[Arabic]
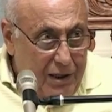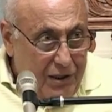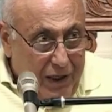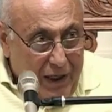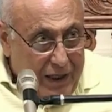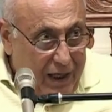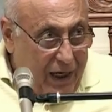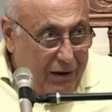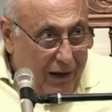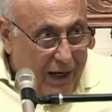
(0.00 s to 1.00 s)
سحر
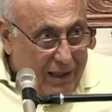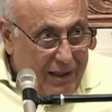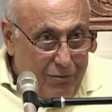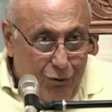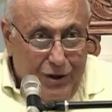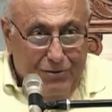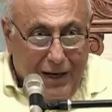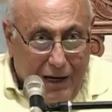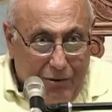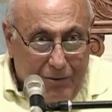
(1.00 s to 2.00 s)
يعني وحاجات مهمة
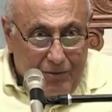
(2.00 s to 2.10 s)
قوي